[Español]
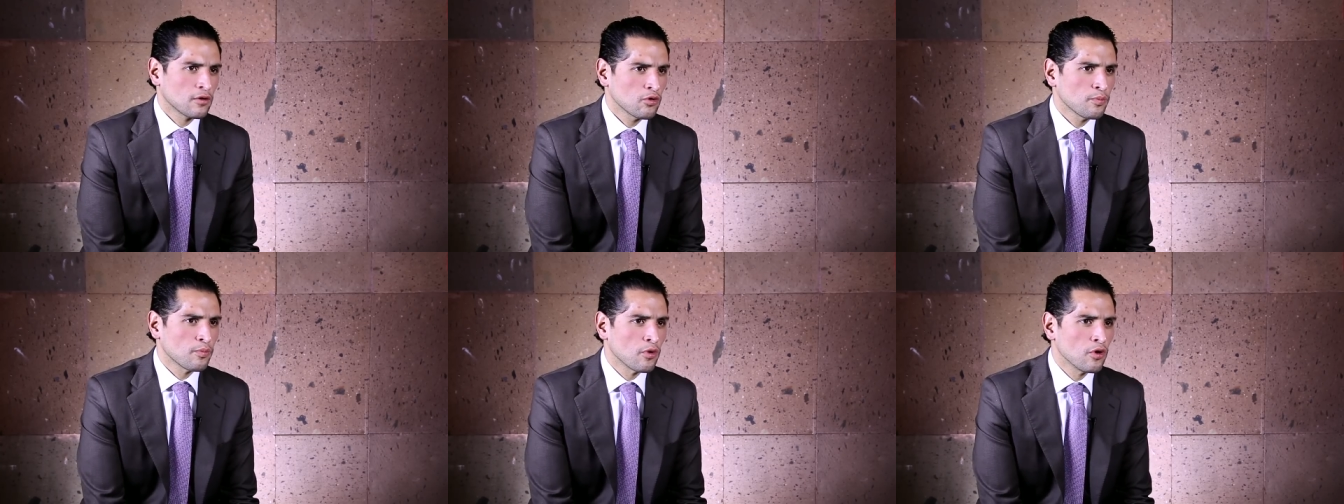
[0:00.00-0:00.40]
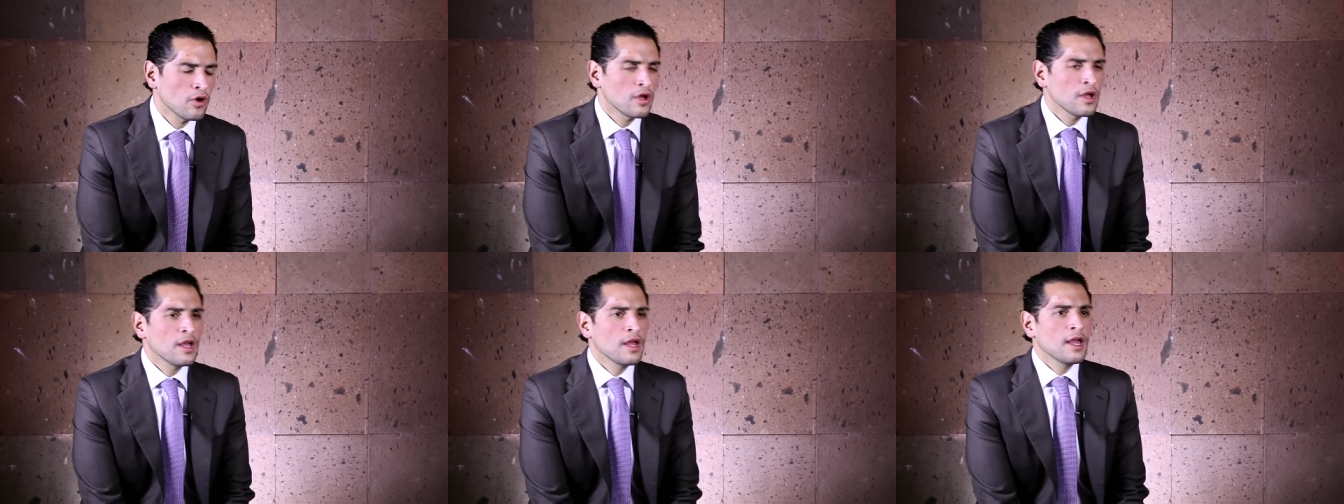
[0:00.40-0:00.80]
grupo
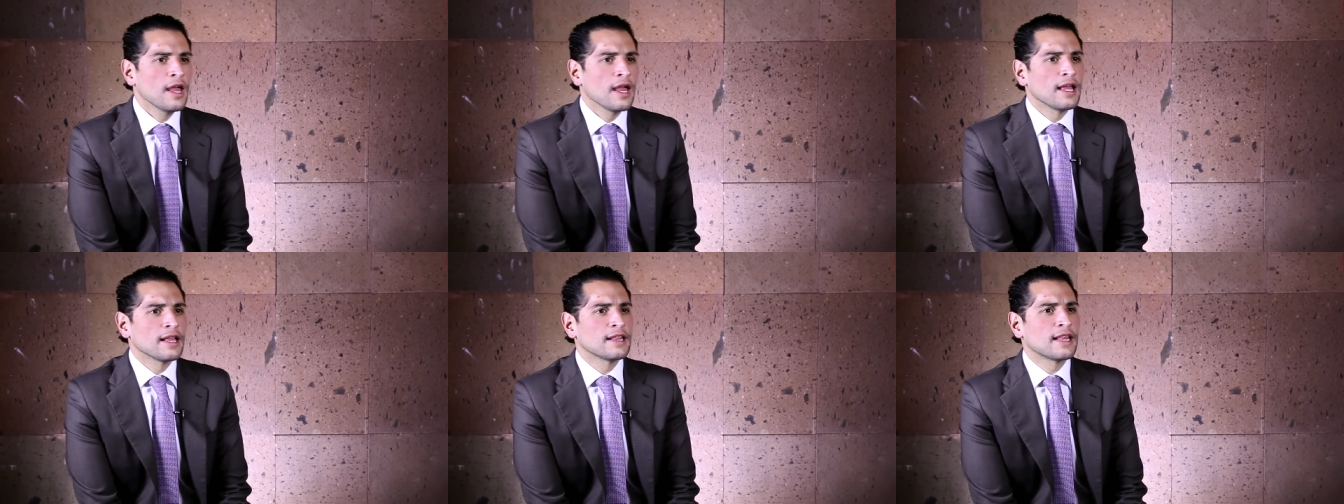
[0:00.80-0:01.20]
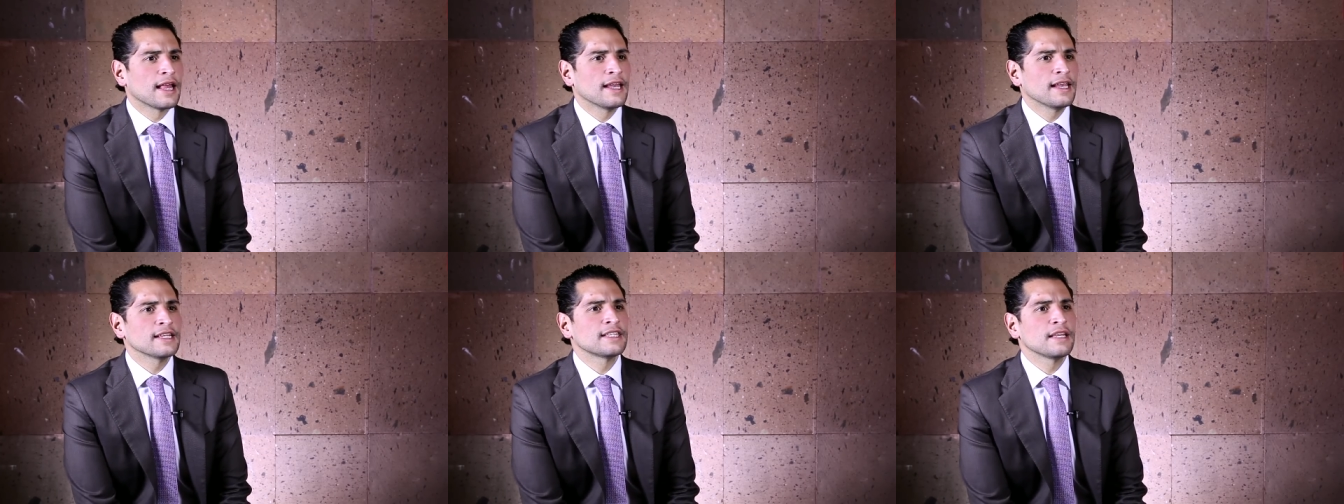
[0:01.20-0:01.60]

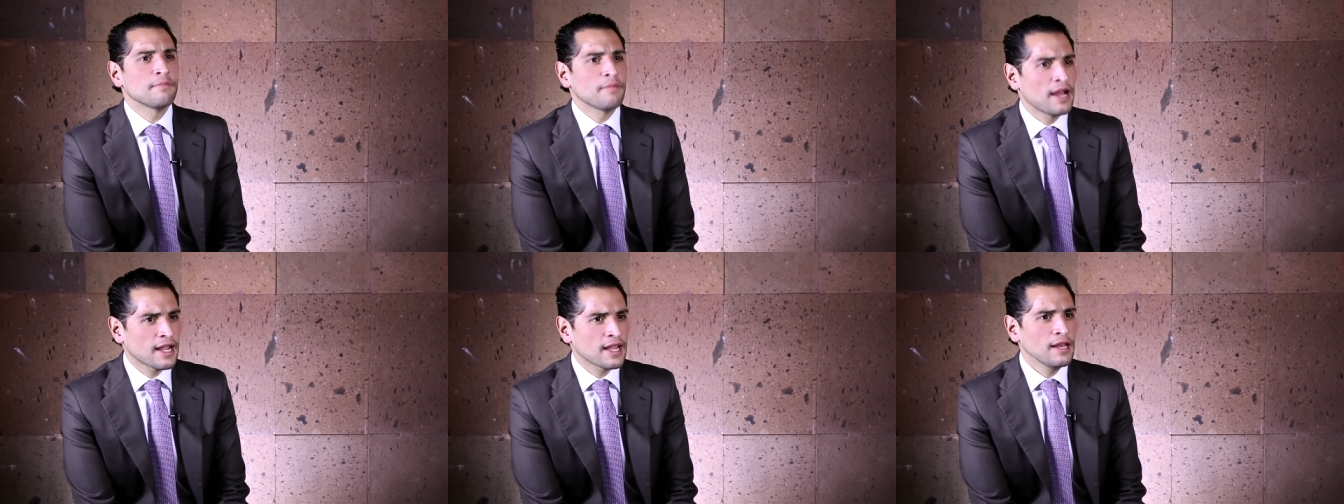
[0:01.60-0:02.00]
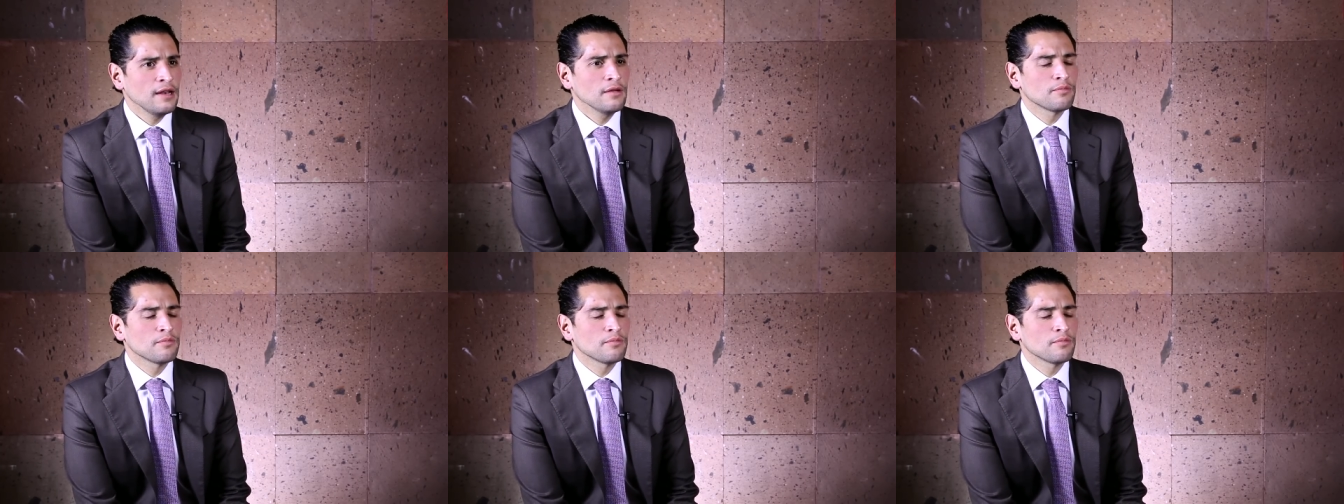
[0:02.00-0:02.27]
tiene esa imagen